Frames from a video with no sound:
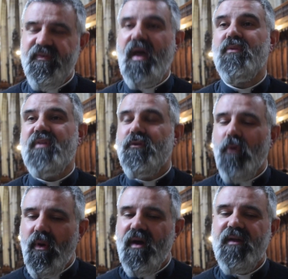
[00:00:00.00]
on a le
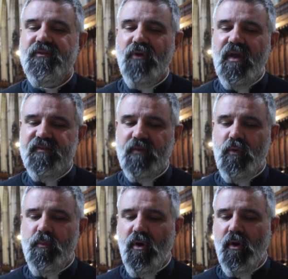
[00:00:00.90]
droit de
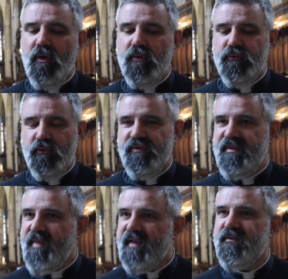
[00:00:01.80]
rassemblement de 10
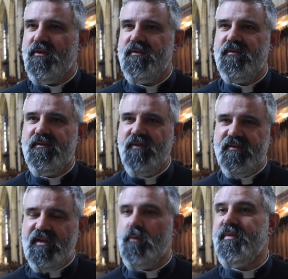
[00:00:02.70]
personnes dans
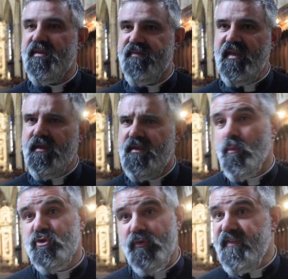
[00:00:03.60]
des lieux privés,
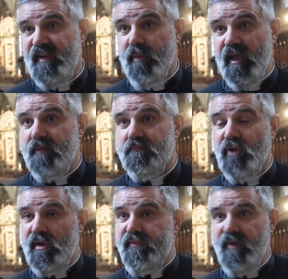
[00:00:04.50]
je vais célébrer
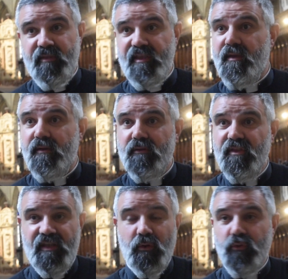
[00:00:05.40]
dans les familles
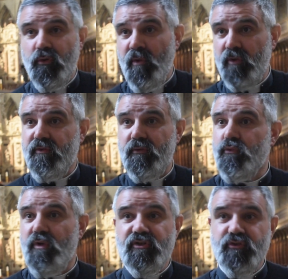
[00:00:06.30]
qui le demandent
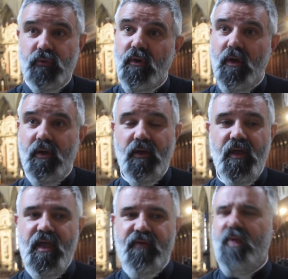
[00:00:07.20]
tous les jours. Euh,
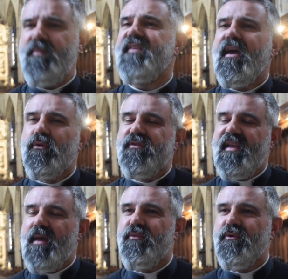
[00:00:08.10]
voilà, mais c'est un côté
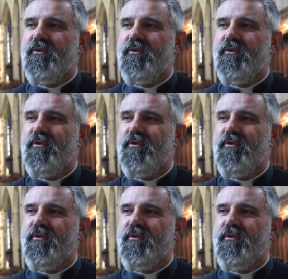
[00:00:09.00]
un peu,